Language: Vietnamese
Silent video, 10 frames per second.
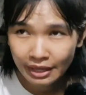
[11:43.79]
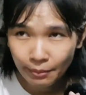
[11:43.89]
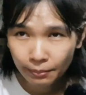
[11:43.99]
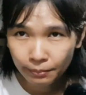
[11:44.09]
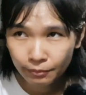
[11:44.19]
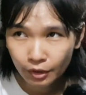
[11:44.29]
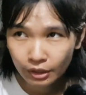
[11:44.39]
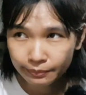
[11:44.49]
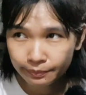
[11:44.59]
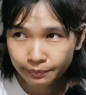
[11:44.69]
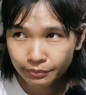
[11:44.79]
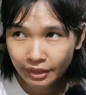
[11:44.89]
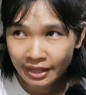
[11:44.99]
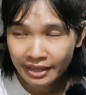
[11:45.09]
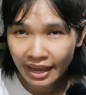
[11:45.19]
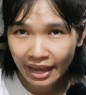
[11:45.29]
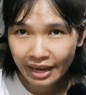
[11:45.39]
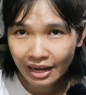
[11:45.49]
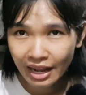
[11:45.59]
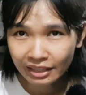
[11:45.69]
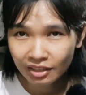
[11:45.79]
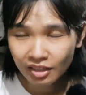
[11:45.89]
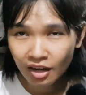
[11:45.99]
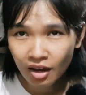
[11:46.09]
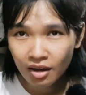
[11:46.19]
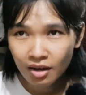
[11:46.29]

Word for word: nhà cái nhà là chỉ có